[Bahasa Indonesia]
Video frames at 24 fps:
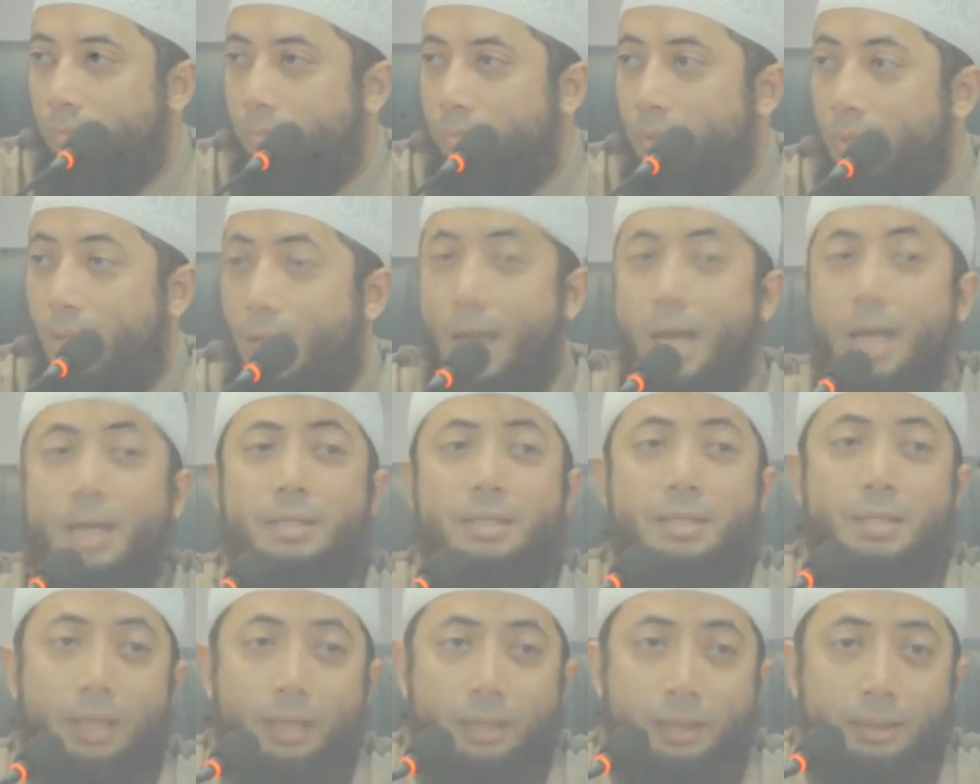
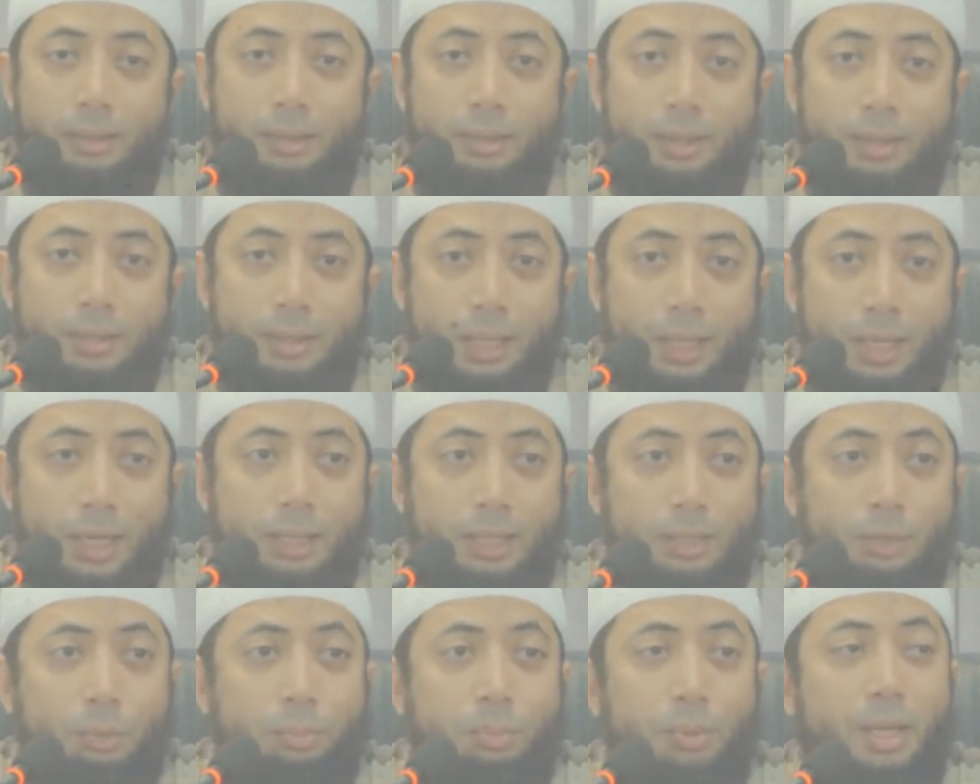Azar salah
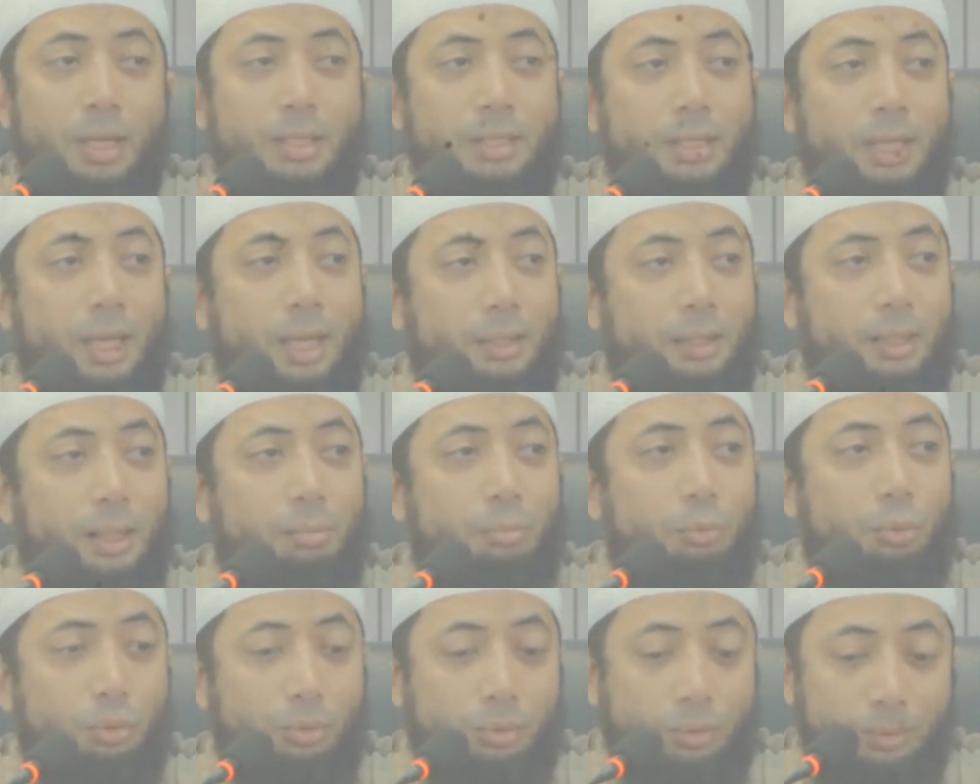satu penasihat
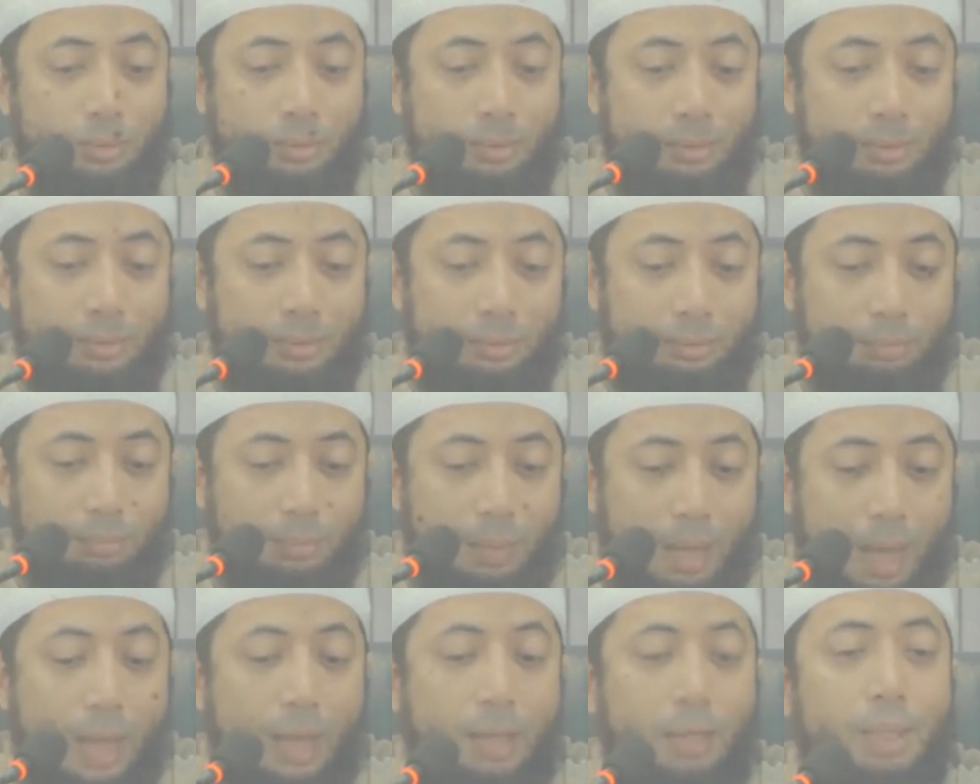Namrud
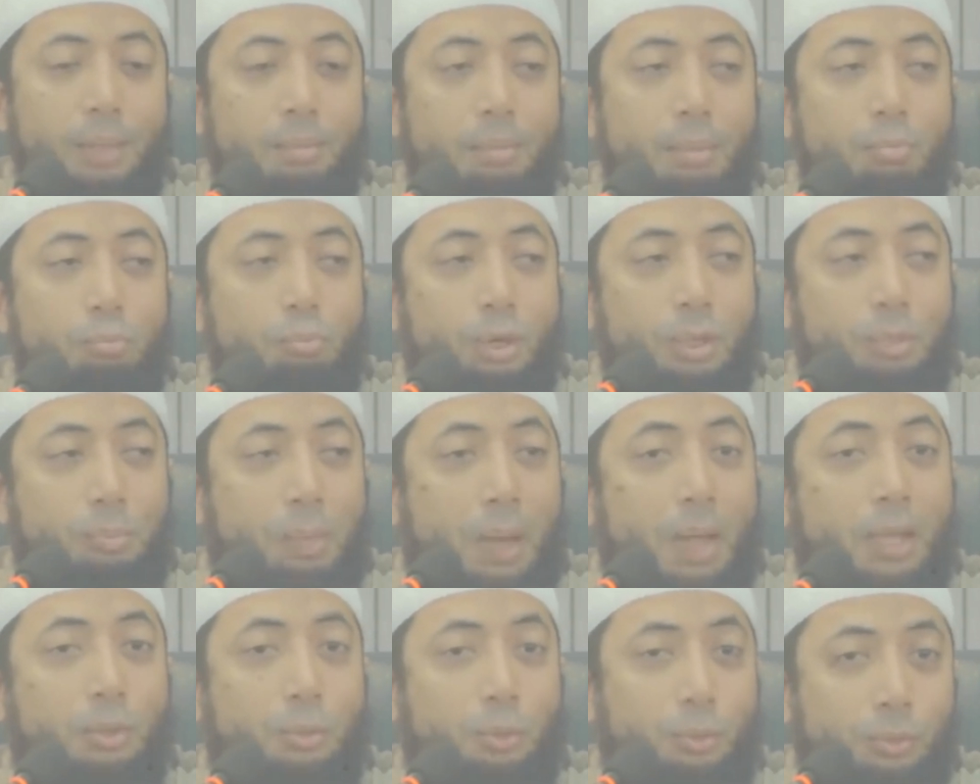ahli membuat
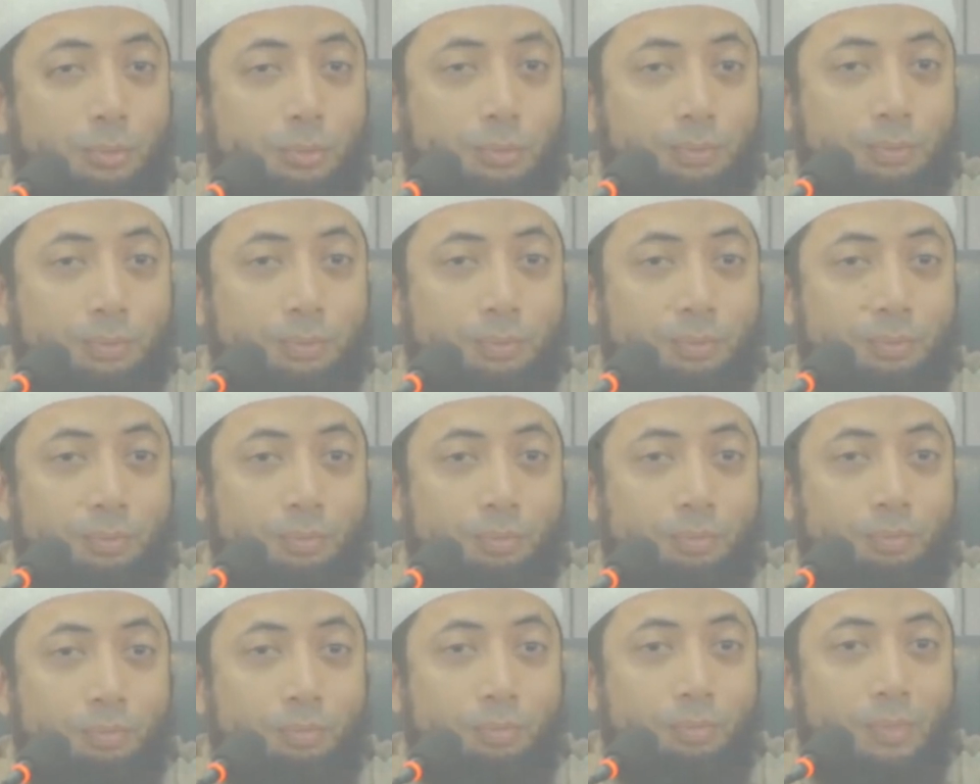patung
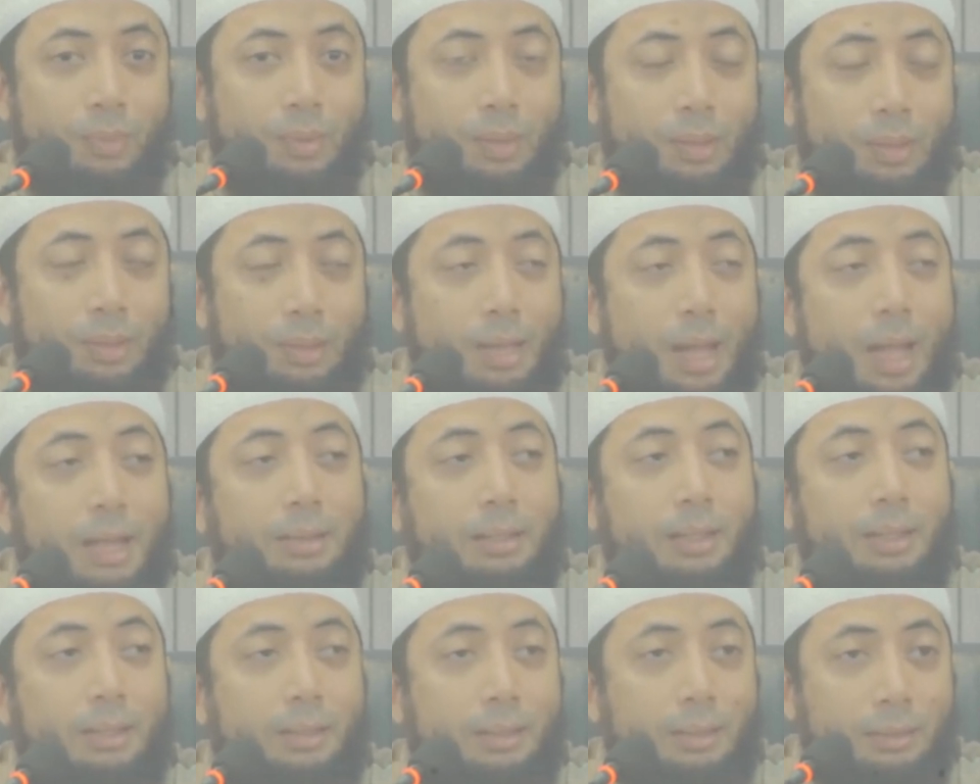
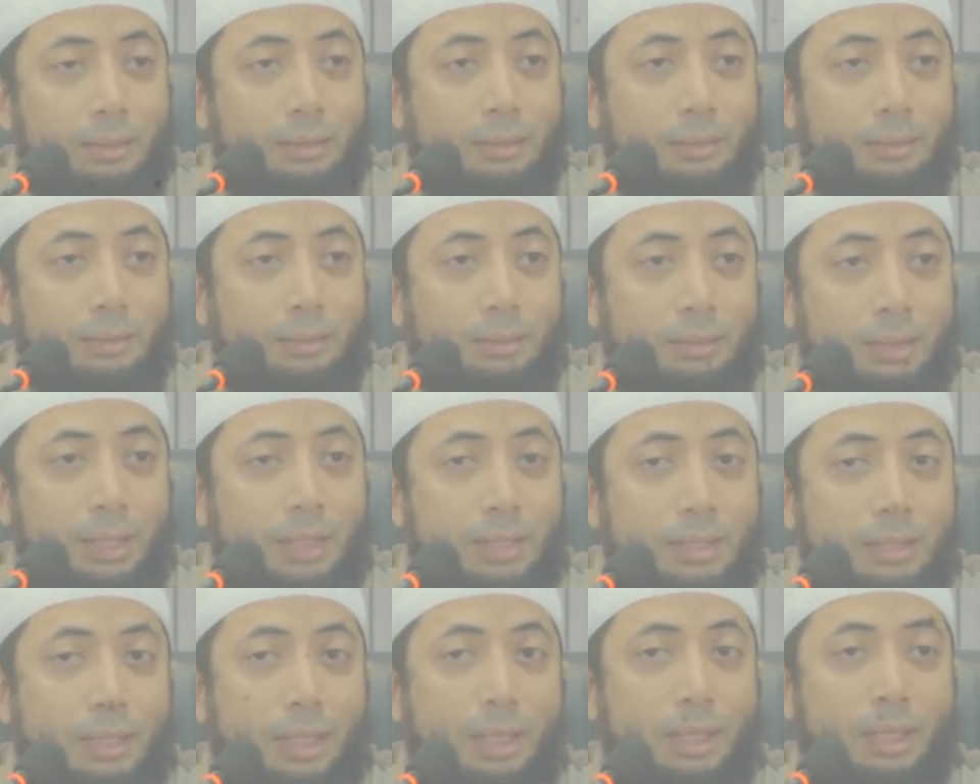datang di
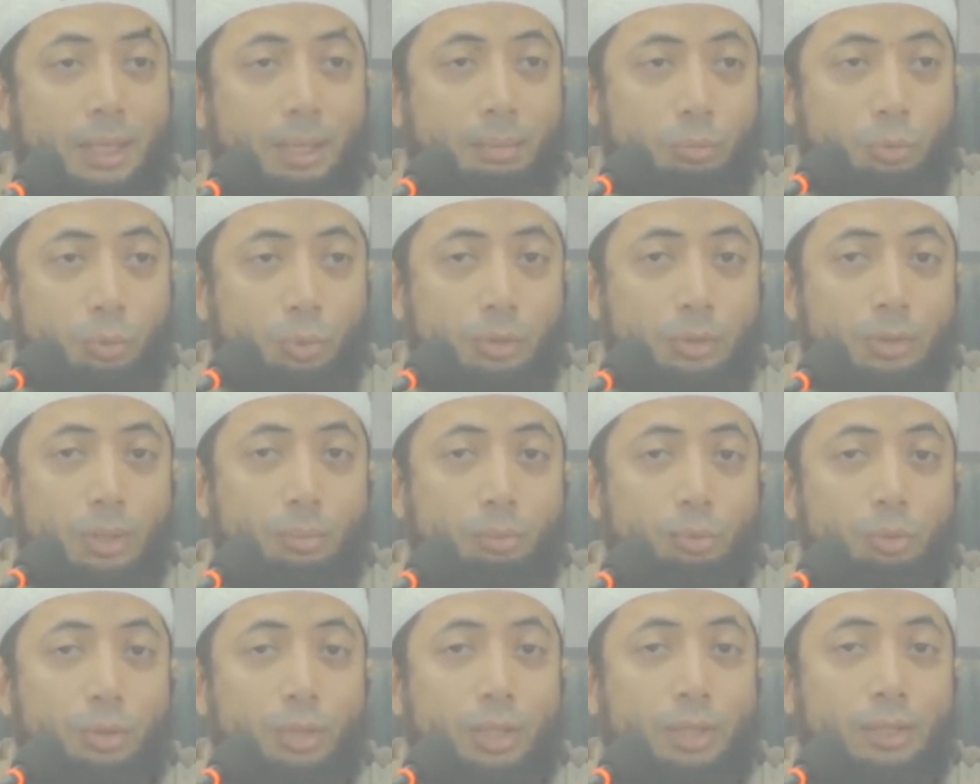istana Namrud
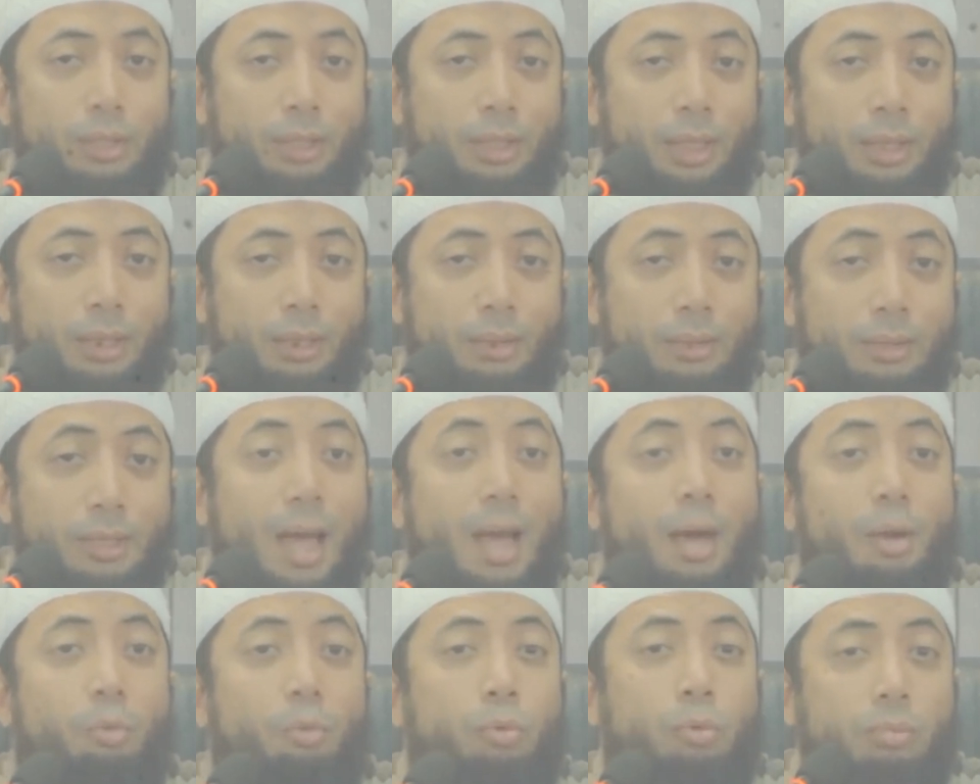kemudian dia
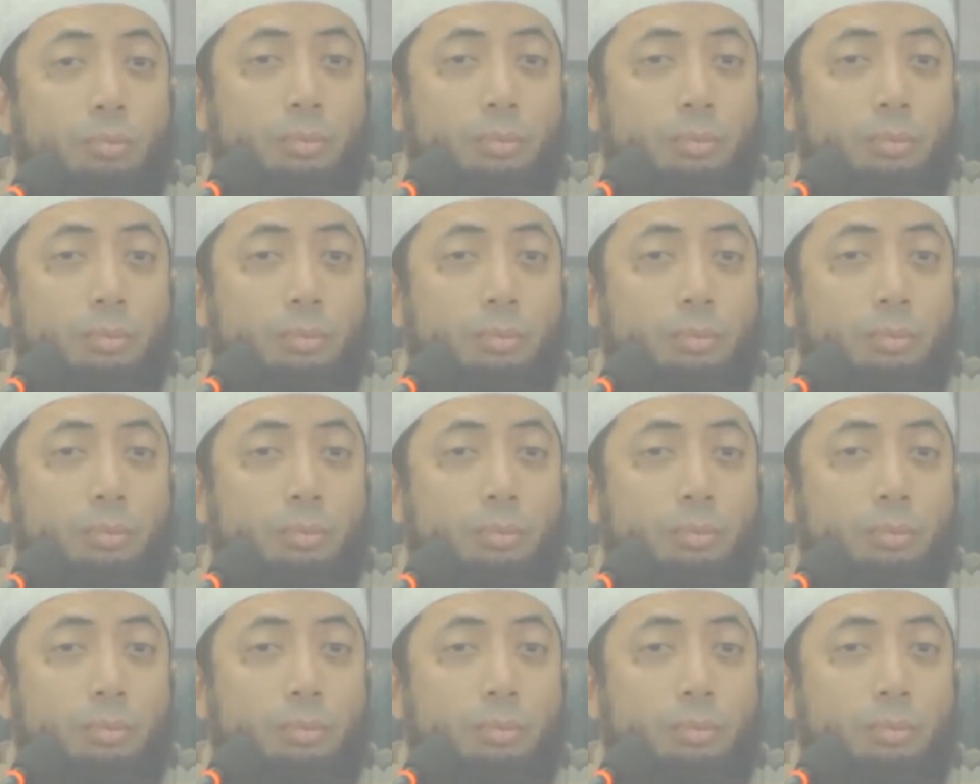tahu